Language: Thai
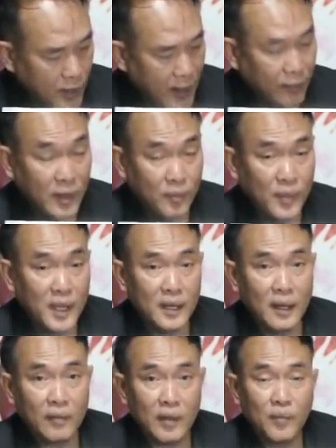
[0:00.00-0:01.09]
ราศีมีน
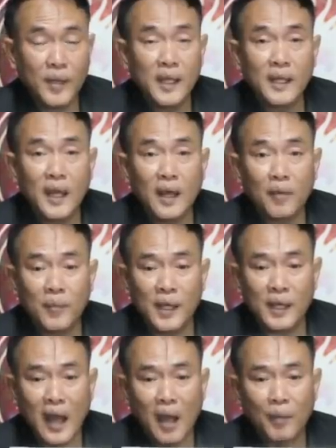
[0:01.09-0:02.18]
ราศีมีนเนี่ยมี
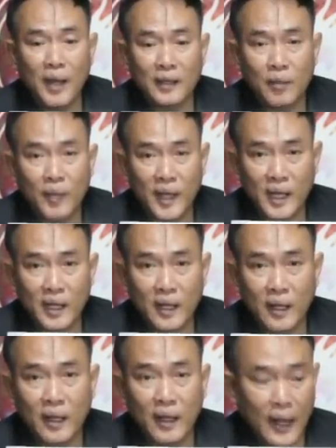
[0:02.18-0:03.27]
ดาวพฤหัสบดี
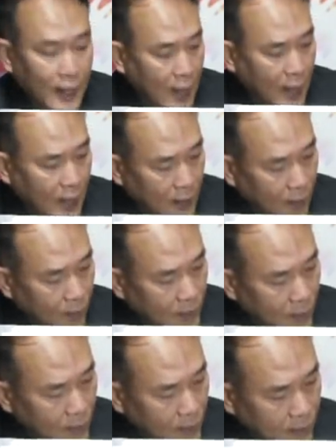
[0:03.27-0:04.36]
เลขห้านะครับ เป็น
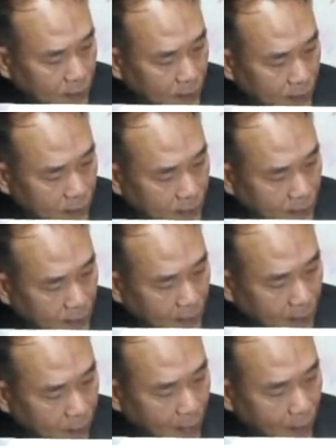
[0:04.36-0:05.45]
เจ้าเรือนเกษตรนะค
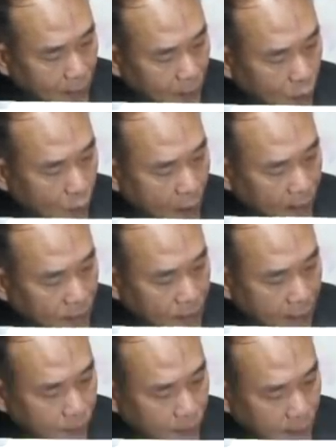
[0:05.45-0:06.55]
รับ กลายเป็นคู่ห้า
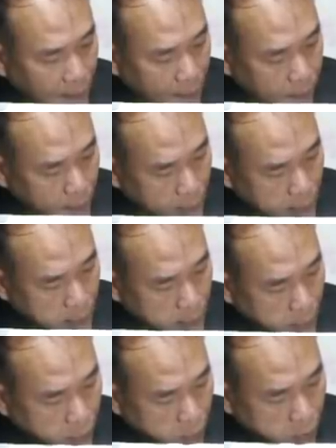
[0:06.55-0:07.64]
สามนะครับ
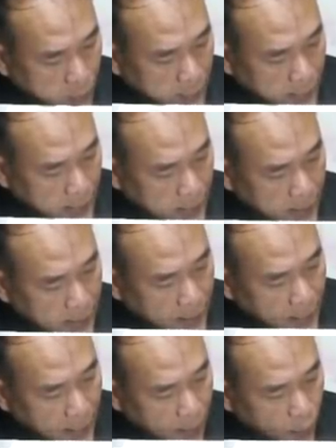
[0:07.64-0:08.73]
แล้วก็ใน
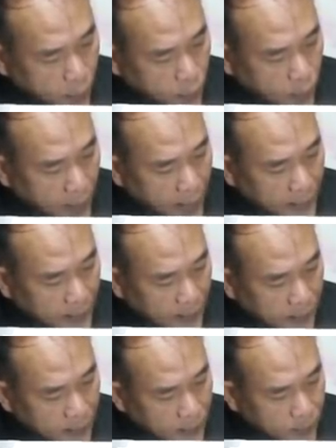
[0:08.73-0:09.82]
ภพสุภาเนี่ย
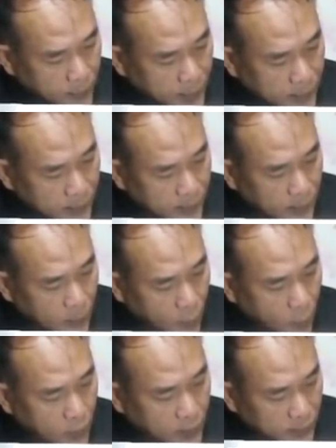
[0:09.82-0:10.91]
เป็น
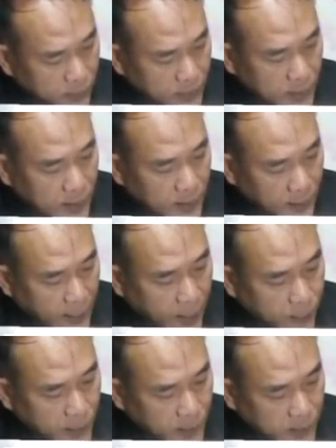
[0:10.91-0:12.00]
คู่หนึ่งสี่นะครับ
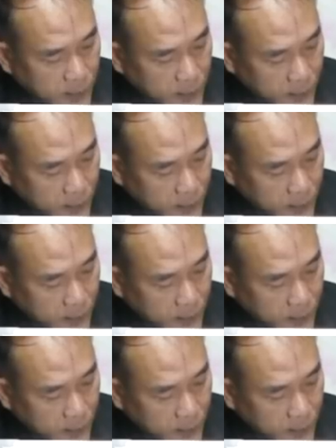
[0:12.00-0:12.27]
หนึ่งสี่